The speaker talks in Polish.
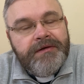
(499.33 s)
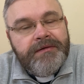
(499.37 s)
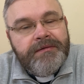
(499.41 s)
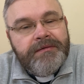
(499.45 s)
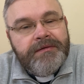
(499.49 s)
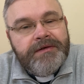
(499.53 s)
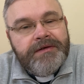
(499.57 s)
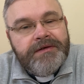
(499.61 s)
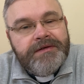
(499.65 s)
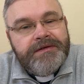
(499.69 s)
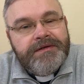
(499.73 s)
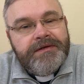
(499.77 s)

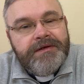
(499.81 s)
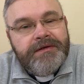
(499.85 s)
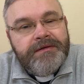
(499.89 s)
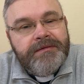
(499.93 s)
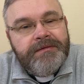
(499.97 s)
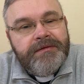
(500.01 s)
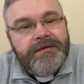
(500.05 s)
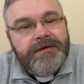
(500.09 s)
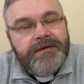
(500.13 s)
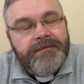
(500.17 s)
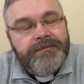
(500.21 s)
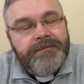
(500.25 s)
które
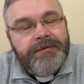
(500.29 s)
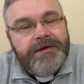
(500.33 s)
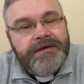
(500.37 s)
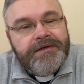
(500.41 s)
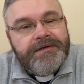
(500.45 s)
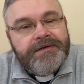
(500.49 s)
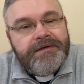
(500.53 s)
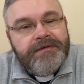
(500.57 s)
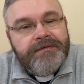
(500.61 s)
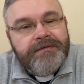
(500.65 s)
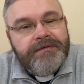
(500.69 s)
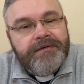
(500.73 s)
znajduje
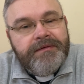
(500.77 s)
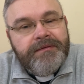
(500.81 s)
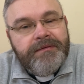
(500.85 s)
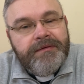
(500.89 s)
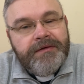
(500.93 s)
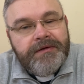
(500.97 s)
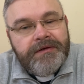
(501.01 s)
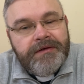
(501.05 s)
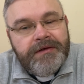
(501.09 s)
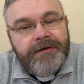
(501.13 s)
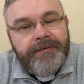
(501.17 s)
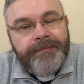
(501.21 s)
miejsce w jej
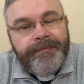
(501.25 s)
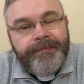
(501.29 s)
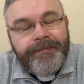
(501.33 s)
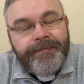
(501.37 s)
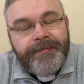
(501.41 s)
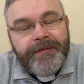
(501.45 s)
łonie